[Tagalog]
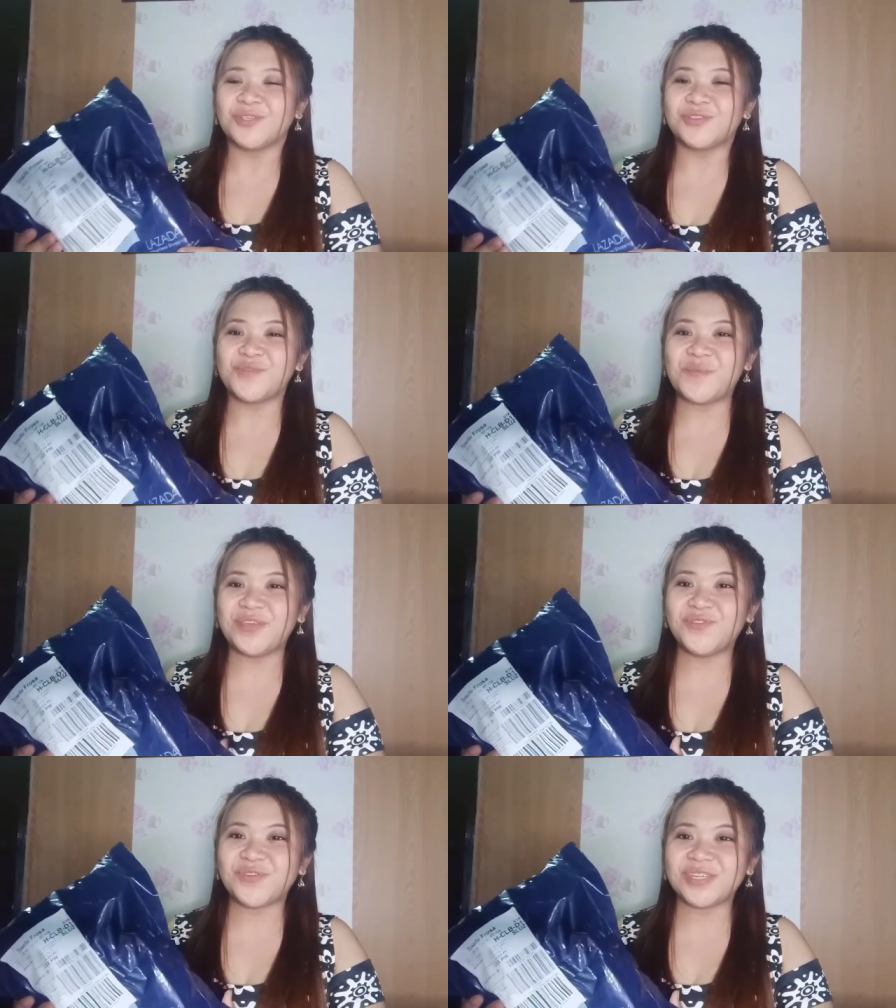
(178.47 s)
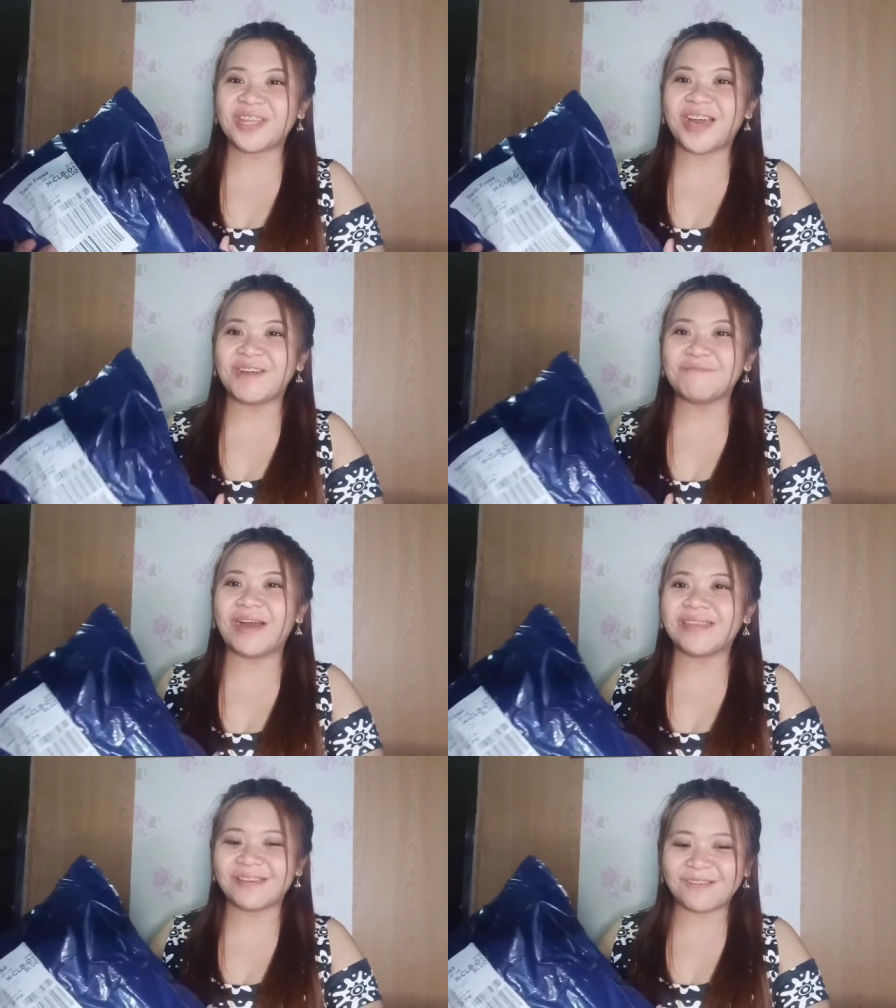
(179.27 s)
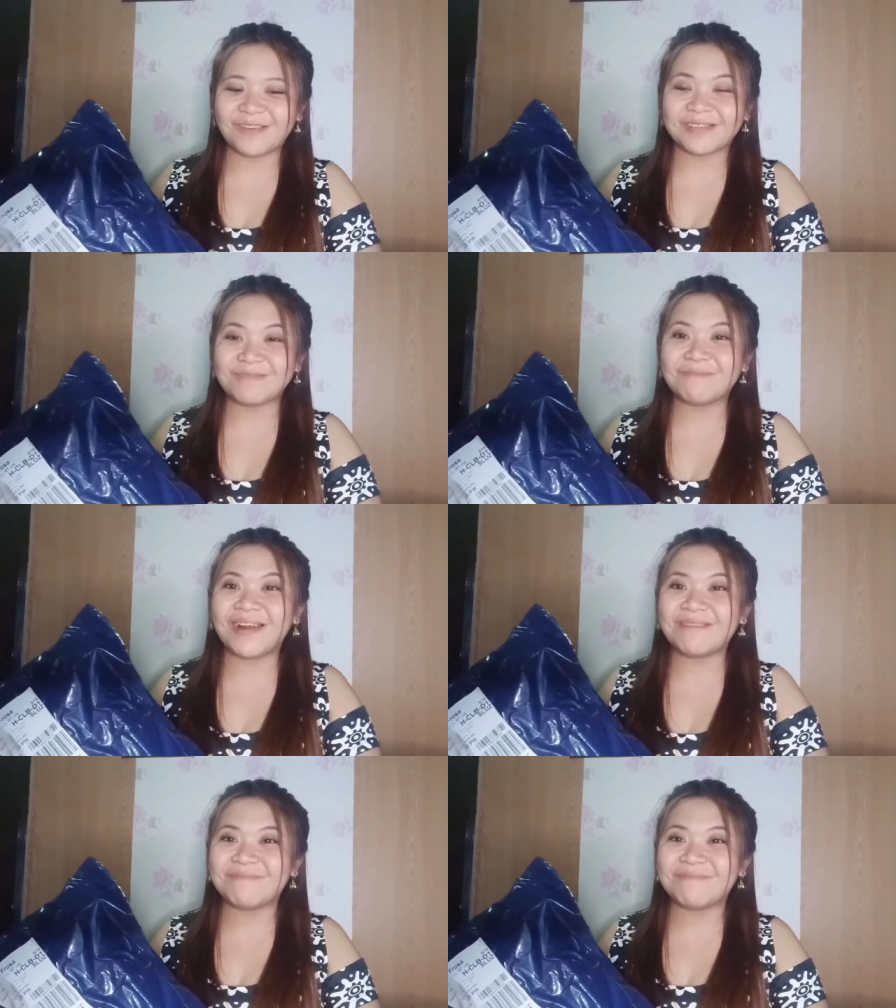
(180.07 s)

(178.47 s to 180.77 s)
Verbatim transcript: So, medyo kinakabahan ako kasi baka